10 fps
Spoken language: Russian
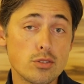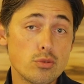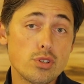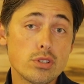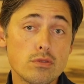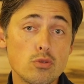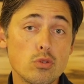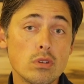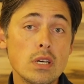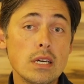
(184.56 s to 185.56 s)

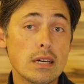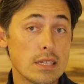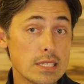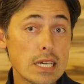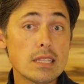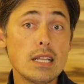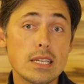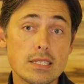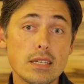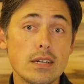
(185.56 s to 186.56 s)
существуют
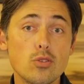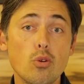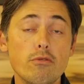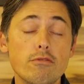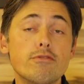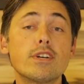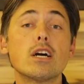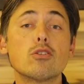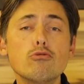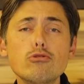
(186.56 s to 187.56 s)
разногласия о том, в
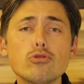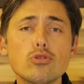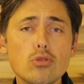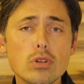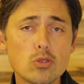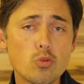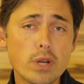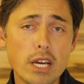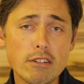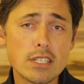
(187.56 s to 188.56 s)
какую сторону
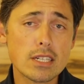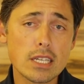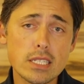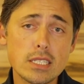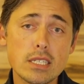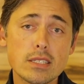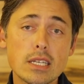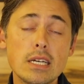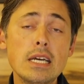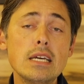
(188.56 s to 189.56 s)
правильно
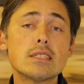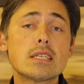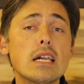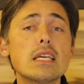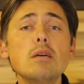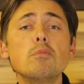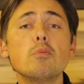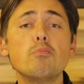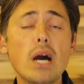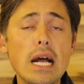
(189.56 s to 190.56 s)
креститься,
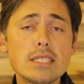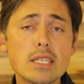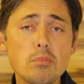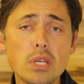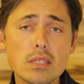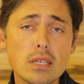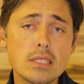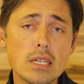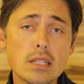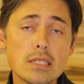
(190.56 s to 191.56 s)
сколькими пальцами это
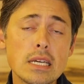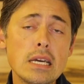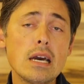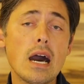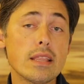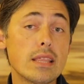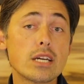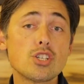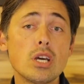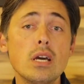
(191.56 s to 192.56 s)
делать, а
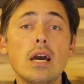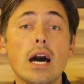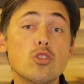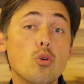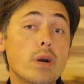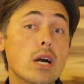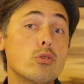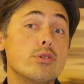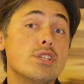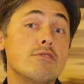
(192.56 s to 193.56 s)
также о том,
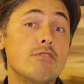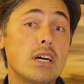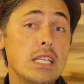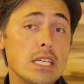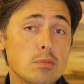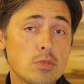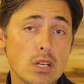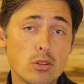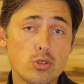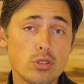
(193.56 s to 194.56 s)
какой символизм
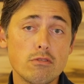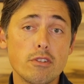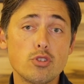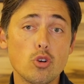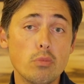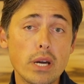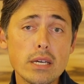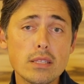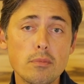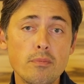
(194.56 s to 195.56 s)
заложен во всем
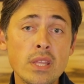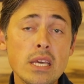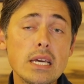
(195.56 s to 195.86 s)
этом –